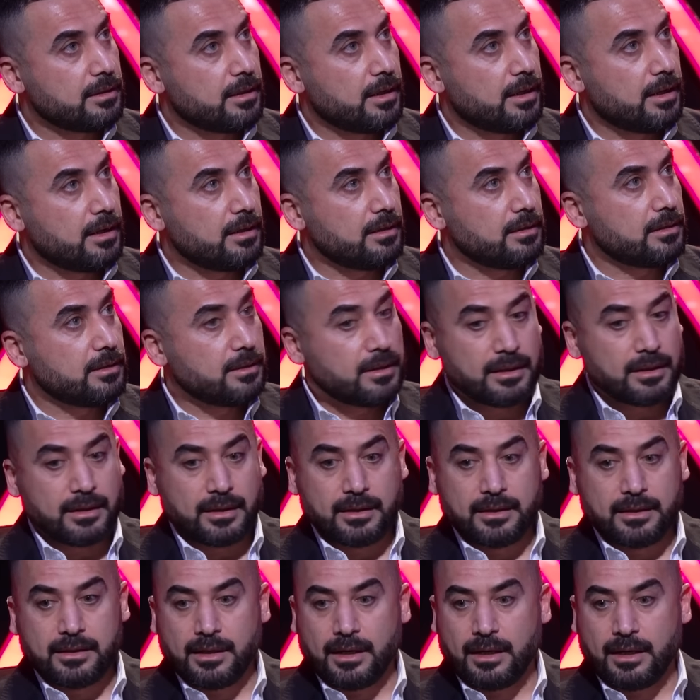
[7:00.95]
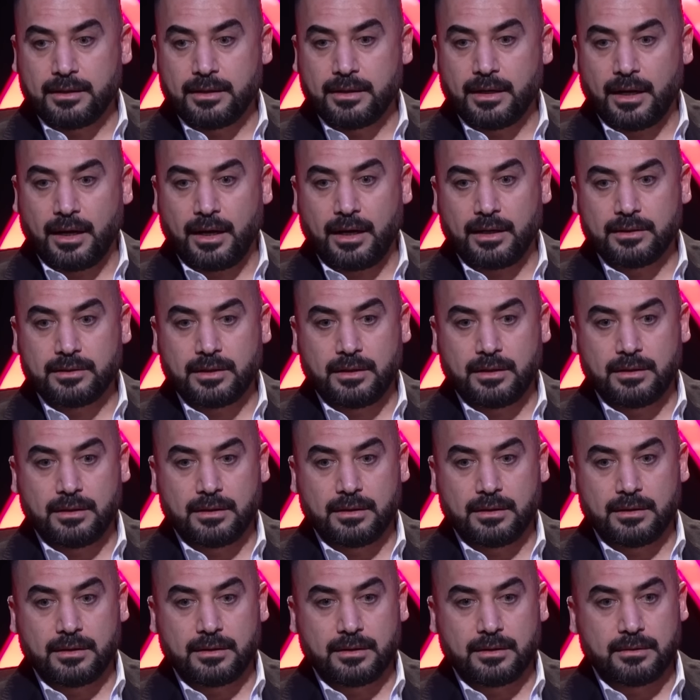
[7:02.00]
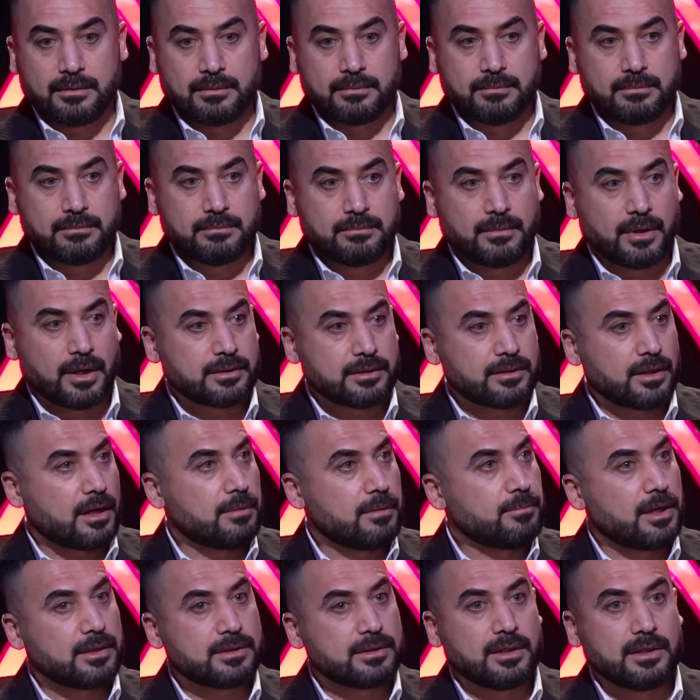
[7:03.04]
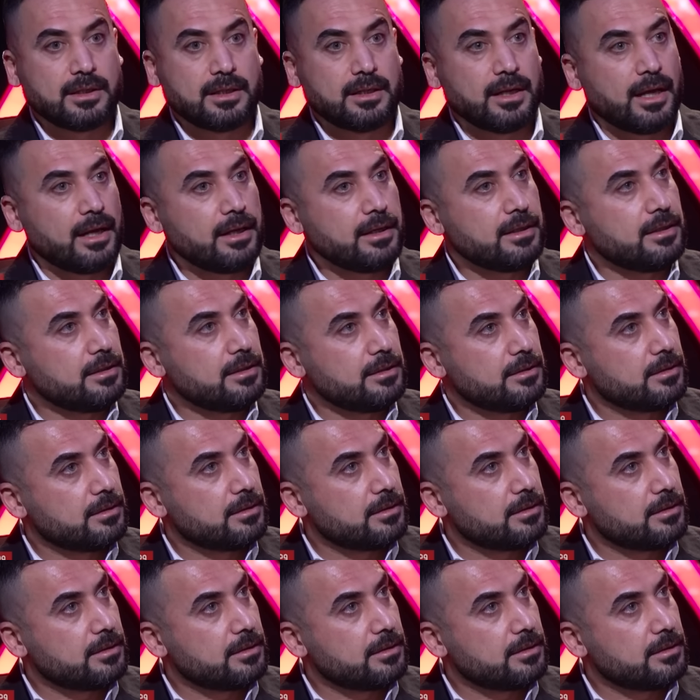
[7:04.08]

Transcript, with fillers: ها أه؟ يعني عادل مع احتراماتي لاي